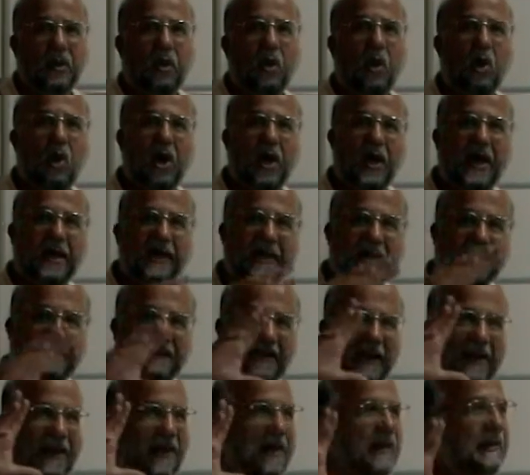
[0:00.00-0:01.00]
O
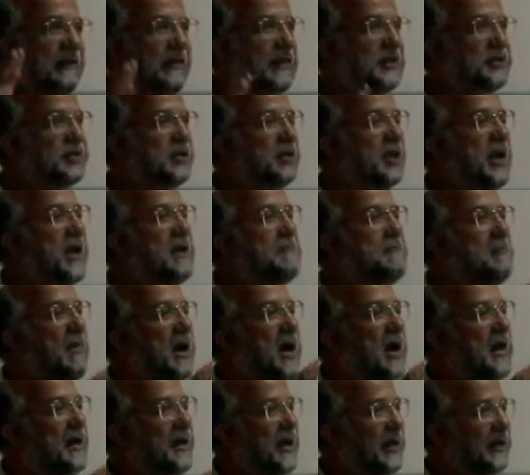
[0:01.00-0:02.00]
ayetten anlaşılan
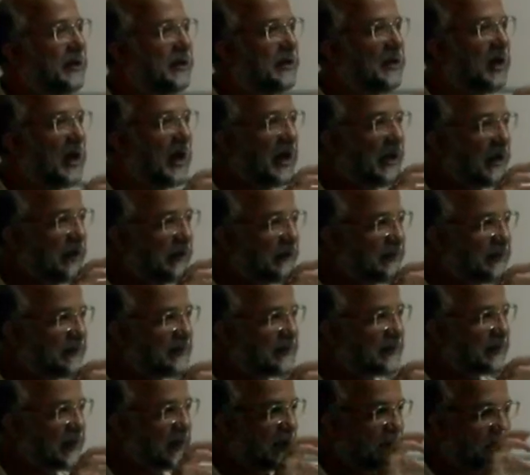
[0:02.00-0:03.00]
manayı, ayetin
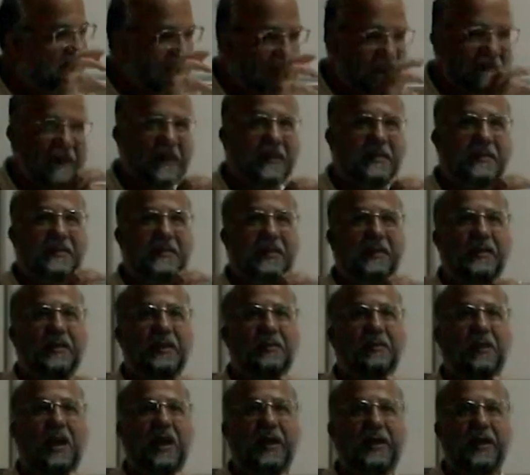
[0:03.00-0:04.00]
sana vermek istediği
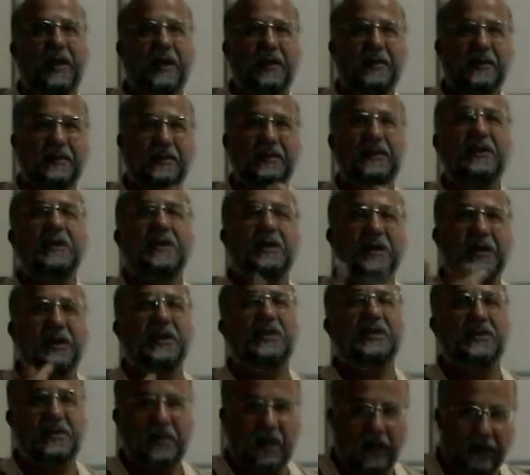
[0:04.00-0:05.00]
manayı
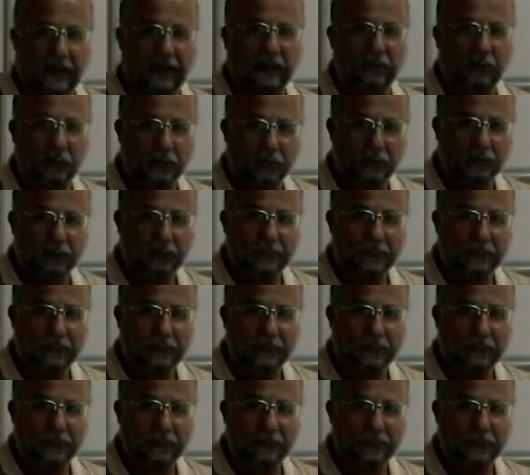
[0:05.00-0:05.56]
izah ediyor.